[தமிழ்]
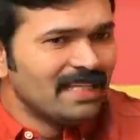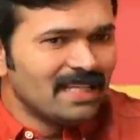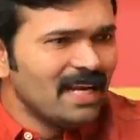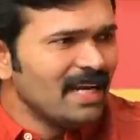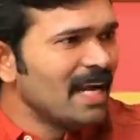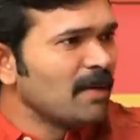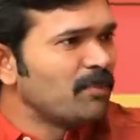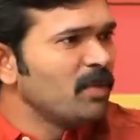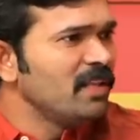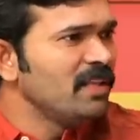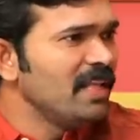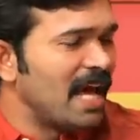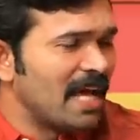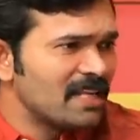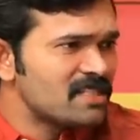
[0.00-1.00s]
இதெல்லாம் நட்பு
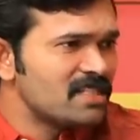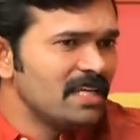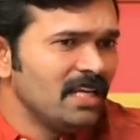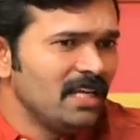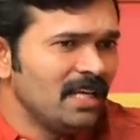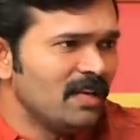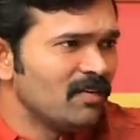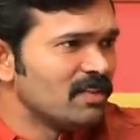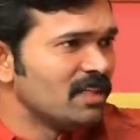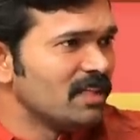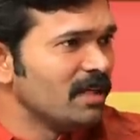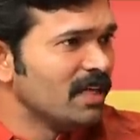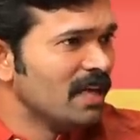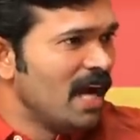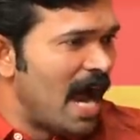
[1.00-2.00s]
ரீதி அரசியலில்
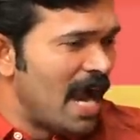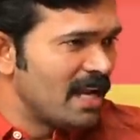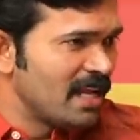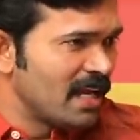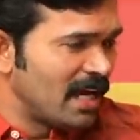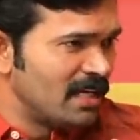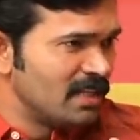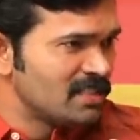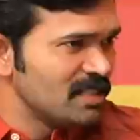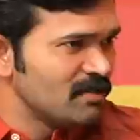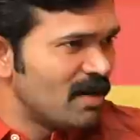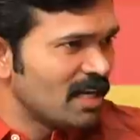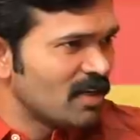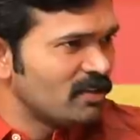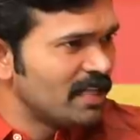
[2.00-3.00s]
வந்து எங்கள் அண்ணன்
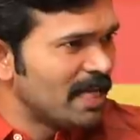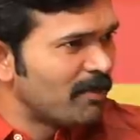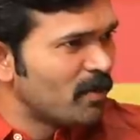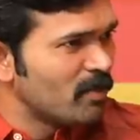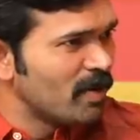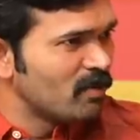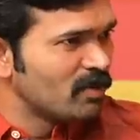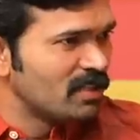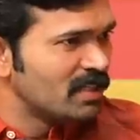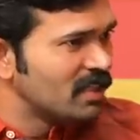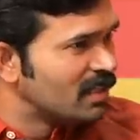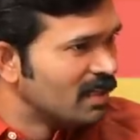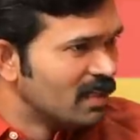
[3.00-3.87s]
சீமானுக்கு வந்து எப்போவுமே வந்து